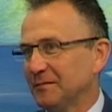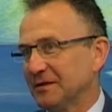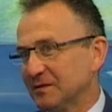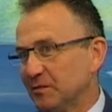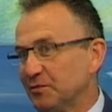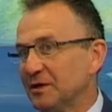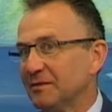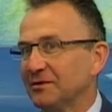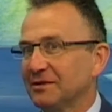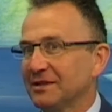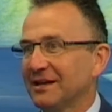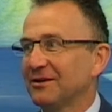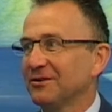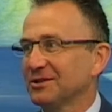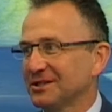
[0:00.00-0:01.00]
punktem do
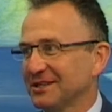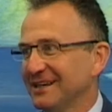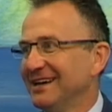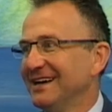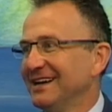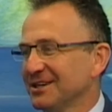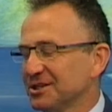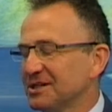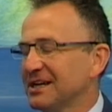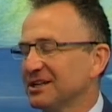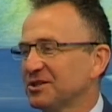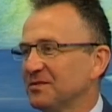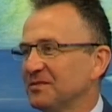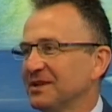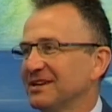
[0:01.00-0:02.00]
tego, że, że
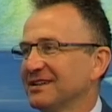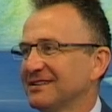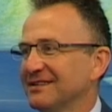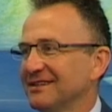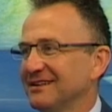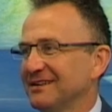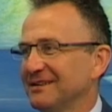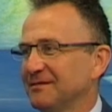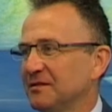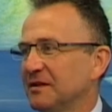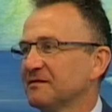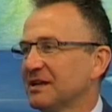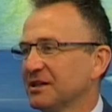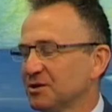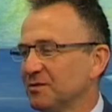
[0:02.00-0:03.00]
nasz obiekt,
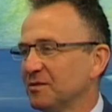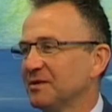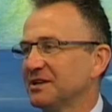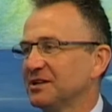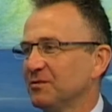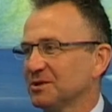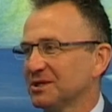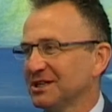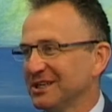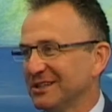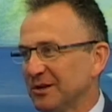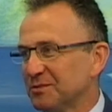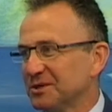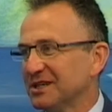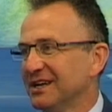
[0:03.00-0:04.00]
no w naszym obiekcie można się
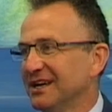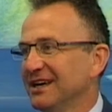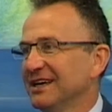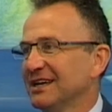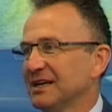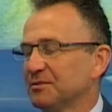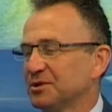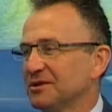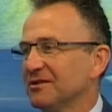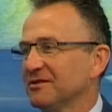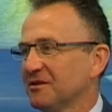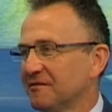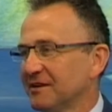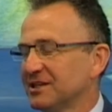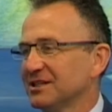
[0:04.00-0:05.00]
dobrze
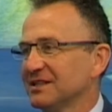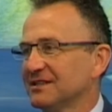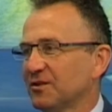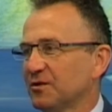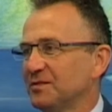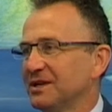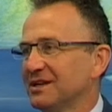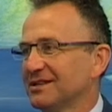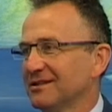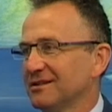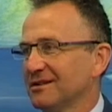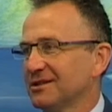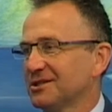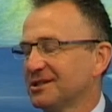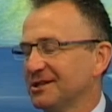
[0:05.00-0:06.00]
przygotować, że jest to obiekt
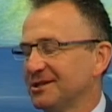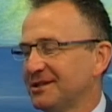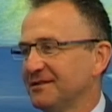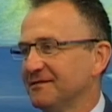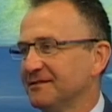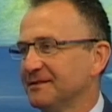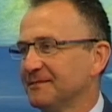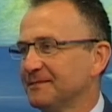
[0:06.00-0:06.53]
szczęśliwy.